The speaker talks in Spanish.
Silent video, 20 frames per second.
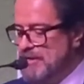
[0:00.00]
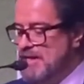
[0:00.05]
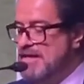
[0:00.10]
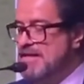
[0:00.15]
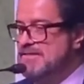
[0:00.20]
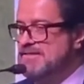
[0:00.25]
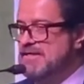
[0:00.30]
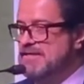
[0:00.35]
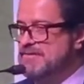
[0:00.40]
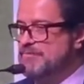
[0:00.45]
de
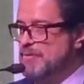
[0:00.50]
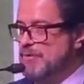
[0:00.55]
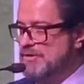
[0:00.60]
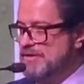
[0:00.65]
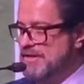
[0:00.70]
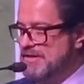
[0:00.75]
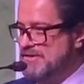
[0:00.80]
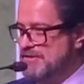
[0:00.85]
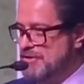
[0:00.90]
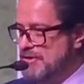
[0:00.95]
las
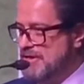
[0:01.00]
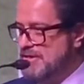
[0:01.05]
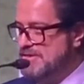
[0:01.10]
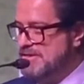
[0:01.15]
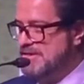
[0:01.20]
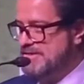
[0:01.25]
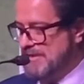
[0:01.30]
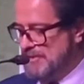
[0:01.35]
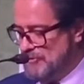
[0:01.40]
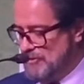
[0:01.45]
exportaciones
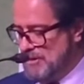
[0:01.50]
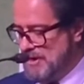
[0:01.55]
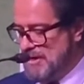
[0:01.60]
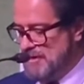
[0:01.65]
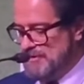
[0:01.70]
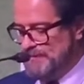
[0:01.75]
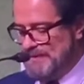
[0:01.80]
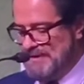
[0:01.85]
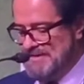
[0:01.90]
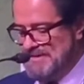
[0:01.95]
del sector
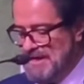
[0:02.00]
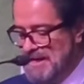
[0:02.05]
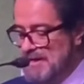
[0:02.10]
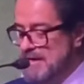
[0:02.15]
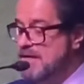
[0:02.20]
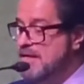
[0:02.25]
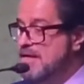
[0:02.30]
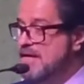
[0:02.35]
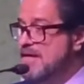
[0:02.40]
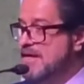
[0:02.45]

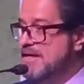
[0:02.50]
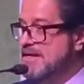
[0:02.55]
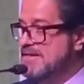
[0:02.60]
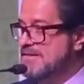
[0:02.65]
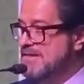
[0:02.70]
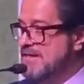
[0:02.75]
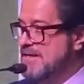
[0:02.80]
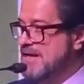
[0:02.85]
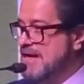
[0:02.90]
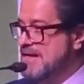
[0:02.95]
aeroespacial que
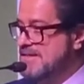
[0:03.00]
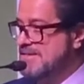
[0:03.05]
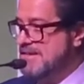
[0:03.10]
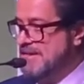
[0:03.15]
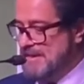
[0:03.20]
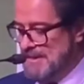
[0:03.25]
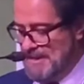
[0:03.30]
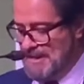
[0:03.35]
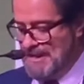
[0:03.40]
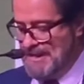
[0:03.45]
se
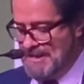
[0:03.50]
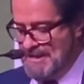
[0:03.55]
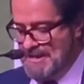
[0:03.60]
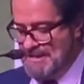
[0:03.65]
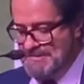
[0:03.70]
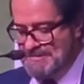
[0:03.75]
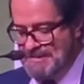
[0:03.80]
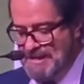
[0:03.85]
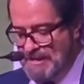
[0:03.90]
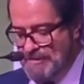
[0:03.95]
realizan en
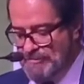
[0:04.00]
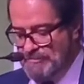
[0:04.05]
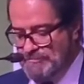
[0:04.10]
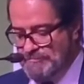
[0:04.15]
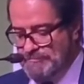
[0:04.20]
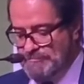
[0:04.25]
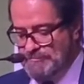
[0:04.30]
el estado.